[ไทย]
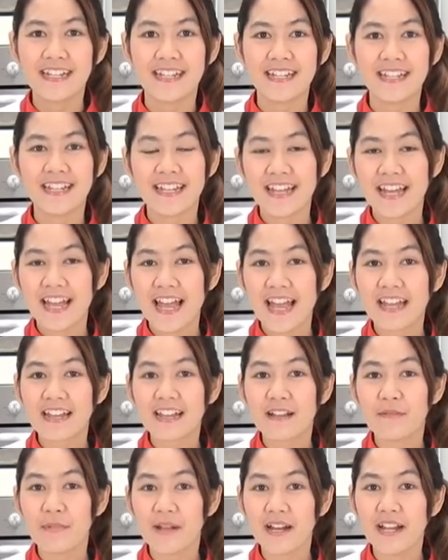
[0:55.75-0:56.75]
ทีนี้นะคะ
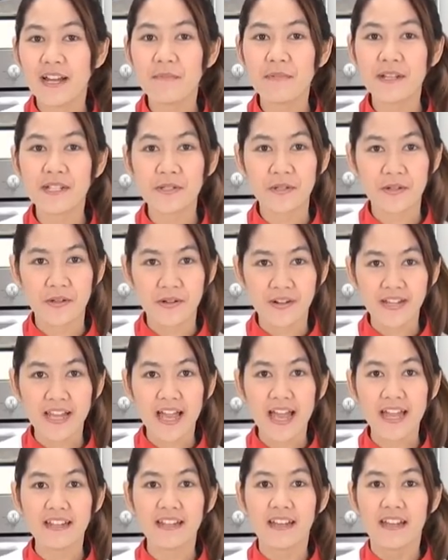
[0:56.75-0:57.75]
ก็มาเริ่มในส่วนของ
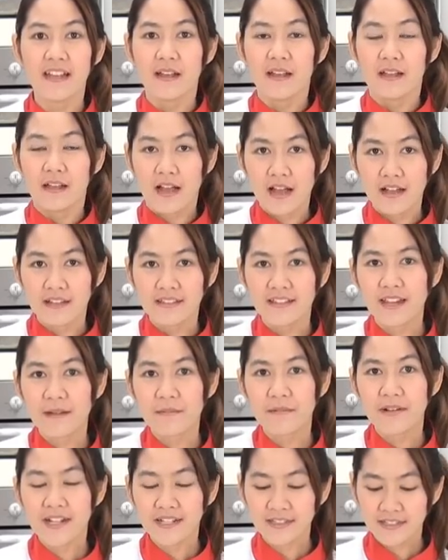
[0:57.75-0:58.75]
การเตรี
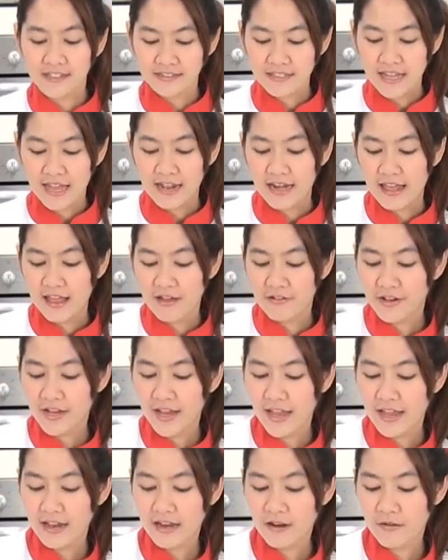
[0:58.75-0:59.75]
ยมเครื่องต่างๆแล้ว
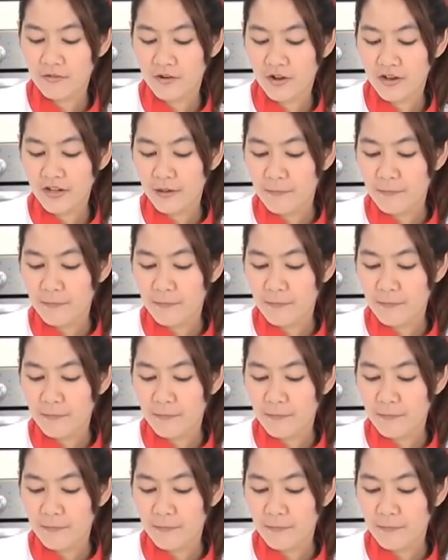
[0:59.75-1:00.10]
นะคะ เราก็